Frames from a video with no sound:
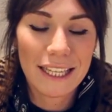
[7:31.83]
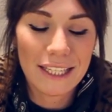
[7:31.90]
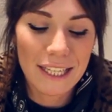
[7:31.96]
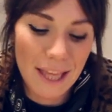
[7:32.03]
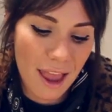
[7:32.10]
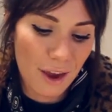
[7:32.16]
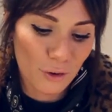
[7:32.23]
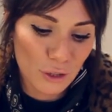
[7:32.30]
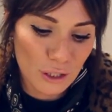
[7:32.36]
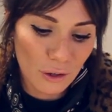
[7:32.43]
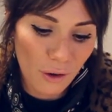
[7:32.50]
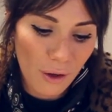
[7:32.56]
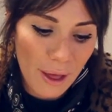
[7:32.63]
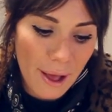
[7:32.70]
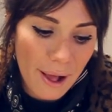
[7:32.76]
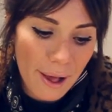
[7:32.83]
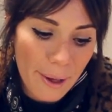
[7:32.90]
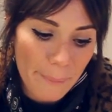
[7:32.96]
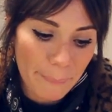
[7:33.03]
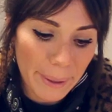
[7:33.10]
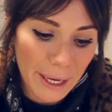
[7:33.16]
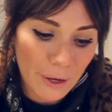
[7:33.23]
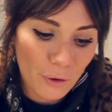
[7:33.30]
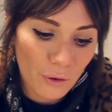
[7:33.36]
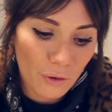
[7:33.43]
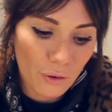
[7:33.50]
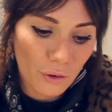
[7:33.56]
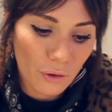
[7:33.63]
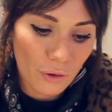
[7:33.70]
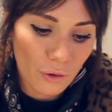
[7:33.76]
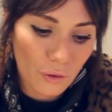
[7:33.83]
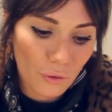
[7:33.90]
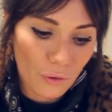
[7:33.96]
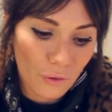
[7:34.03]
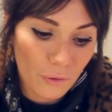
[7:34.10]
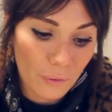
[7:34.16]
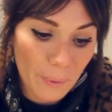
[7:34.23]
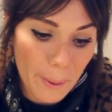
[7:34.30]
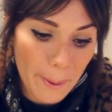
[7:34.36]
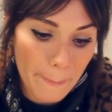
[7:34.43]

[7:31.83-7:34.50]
enseñároslo, pero...